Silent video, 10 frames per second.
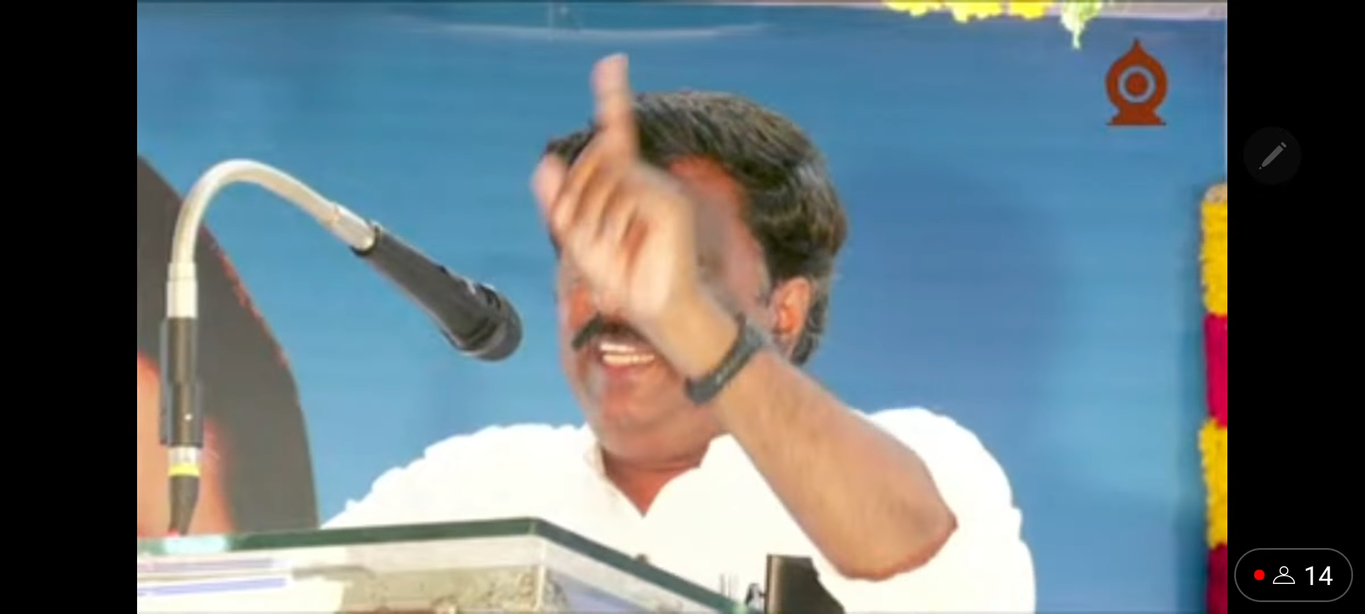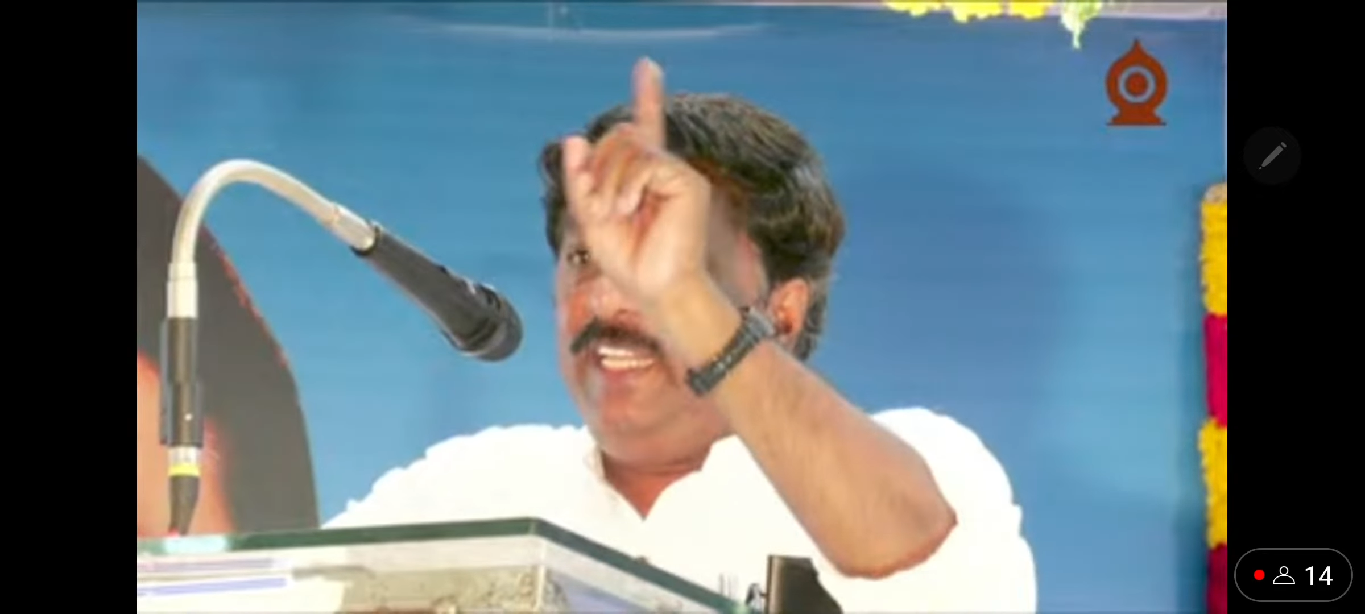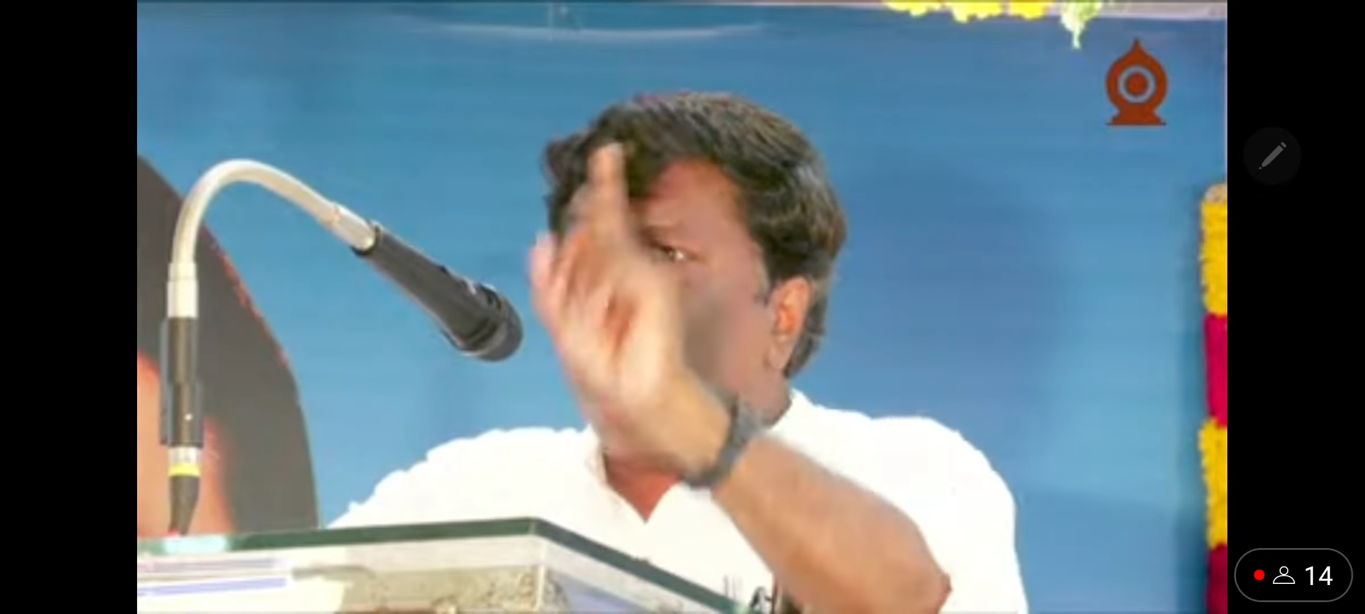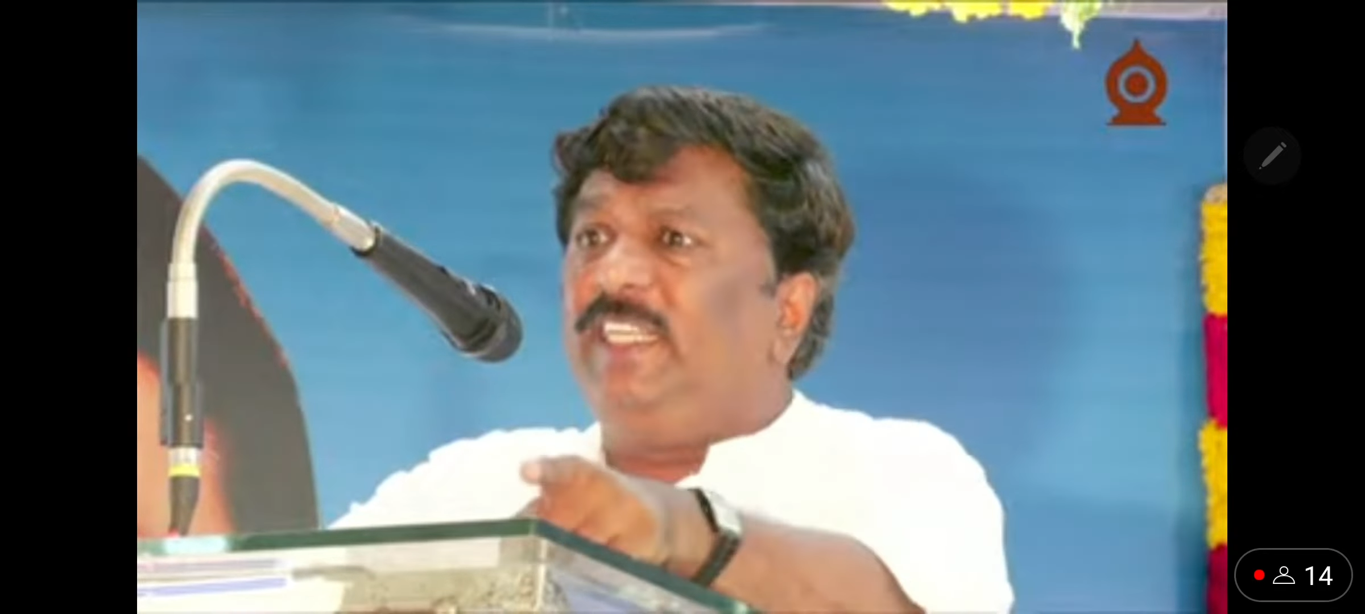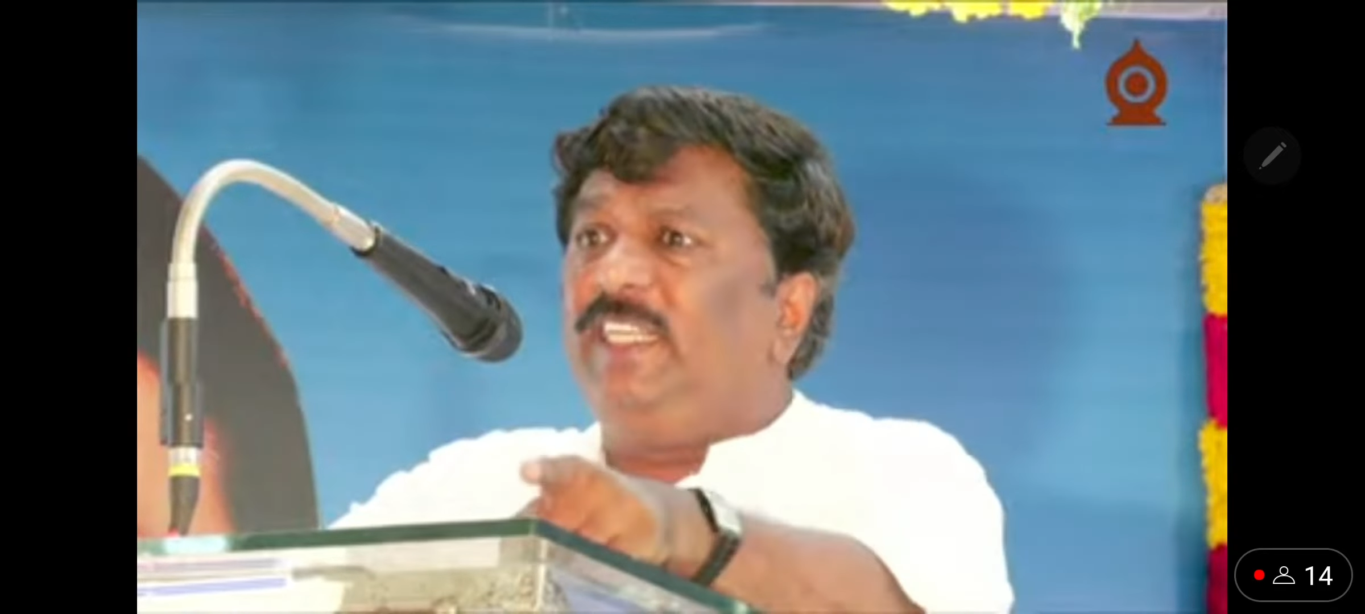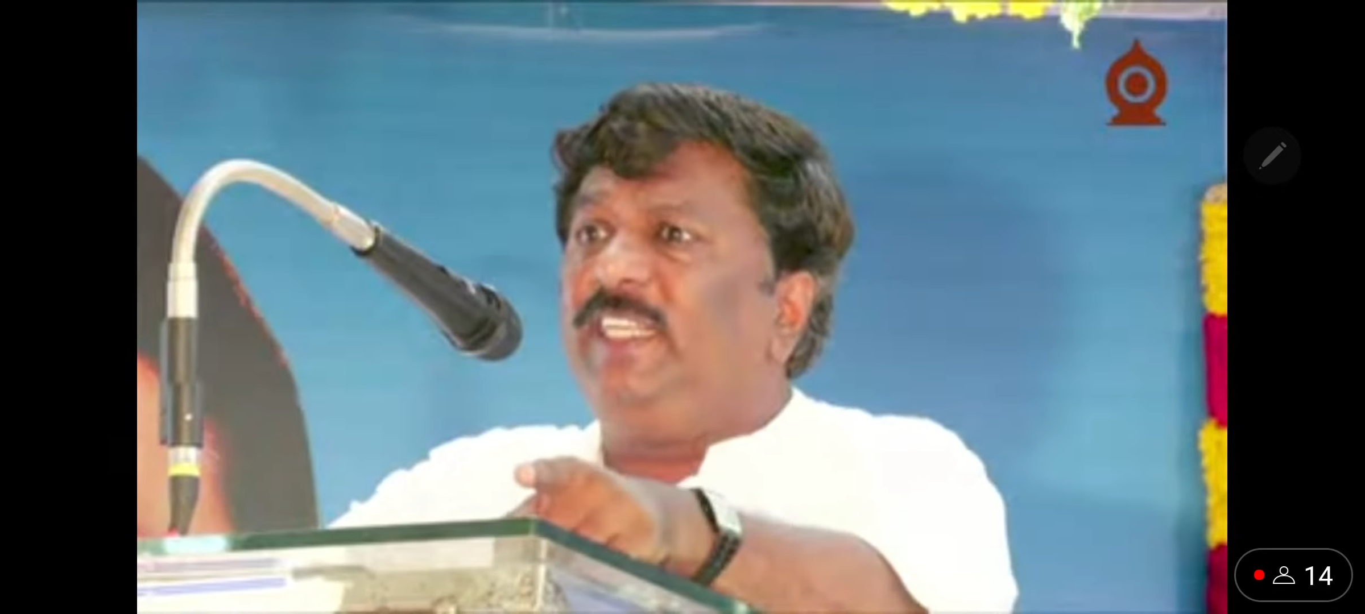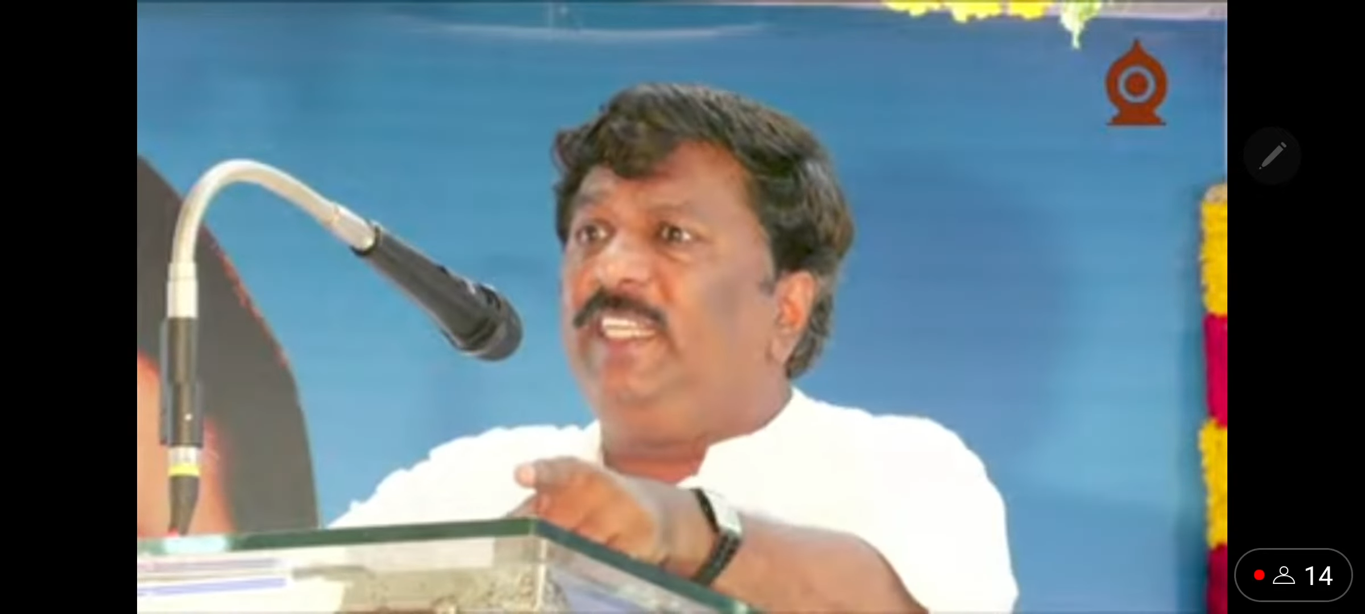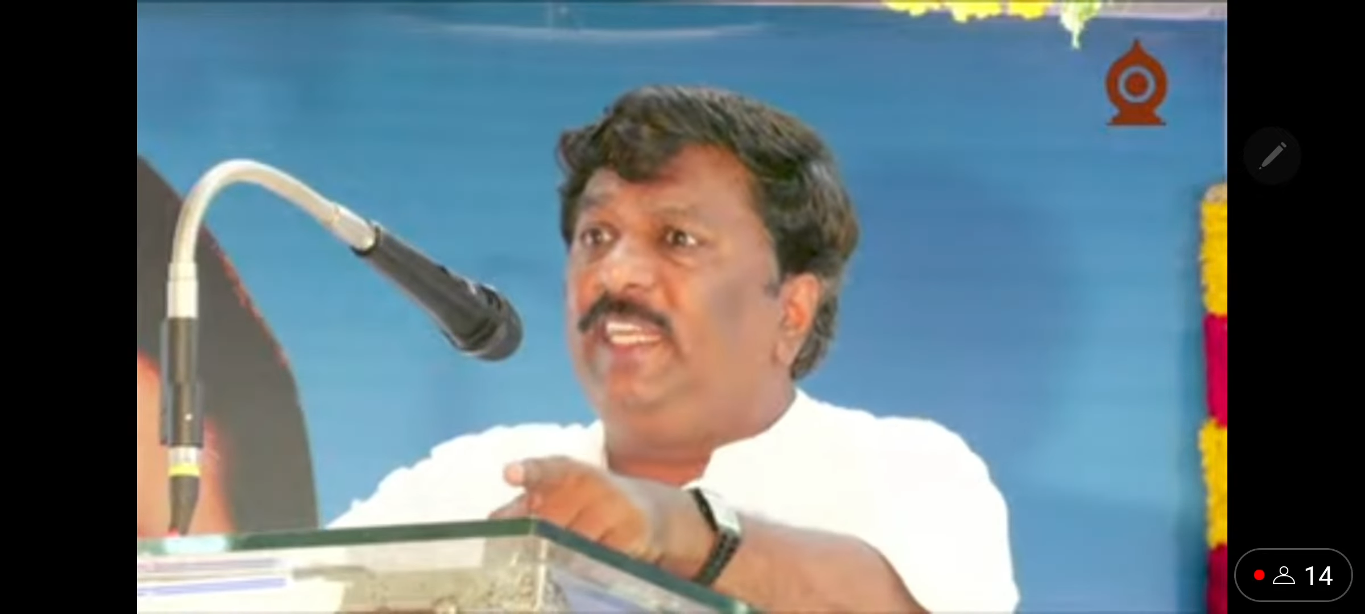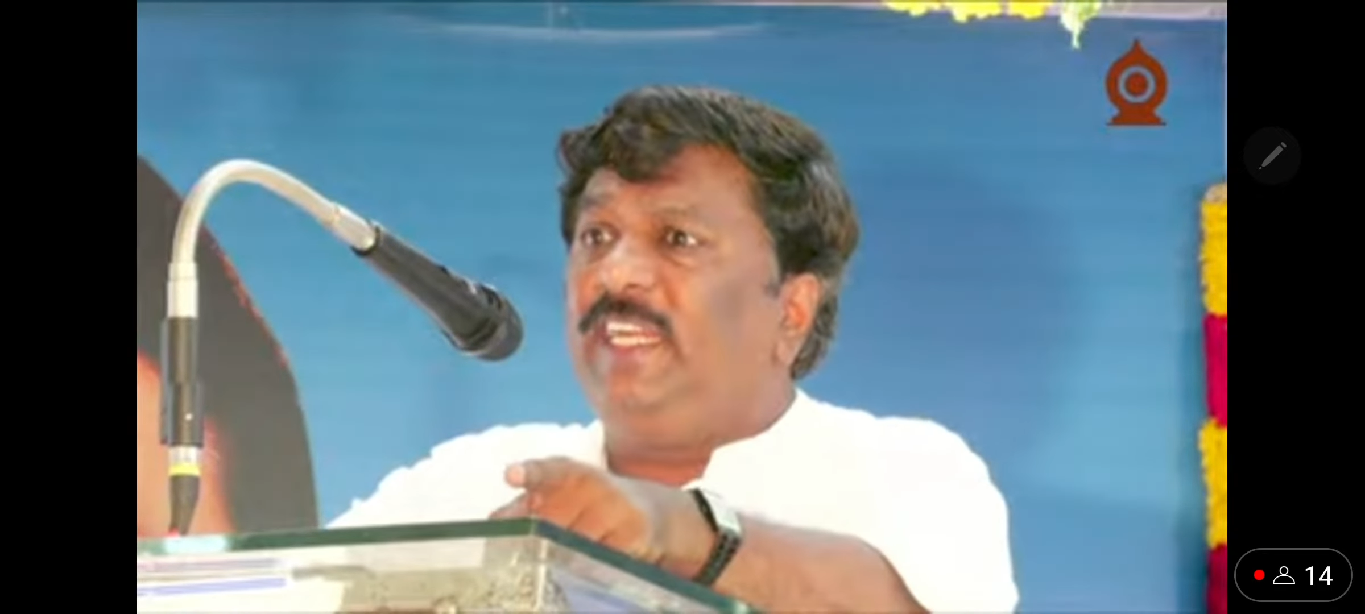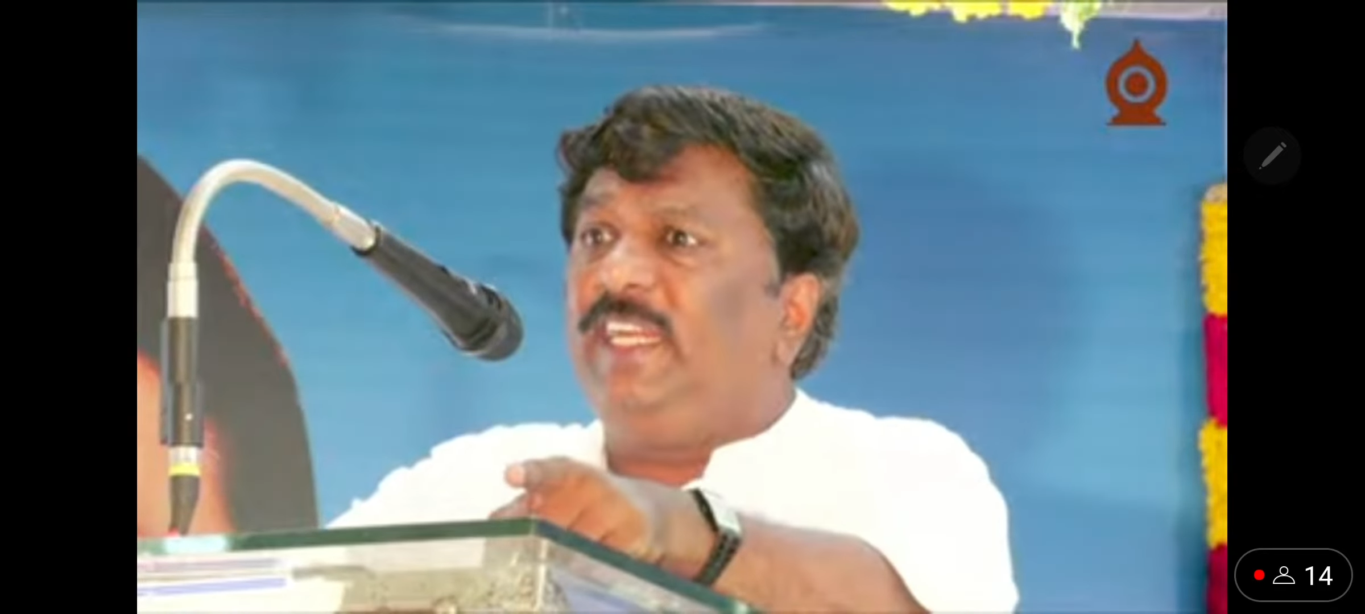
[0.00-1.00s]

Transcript: நீங்கள் இருக்கிற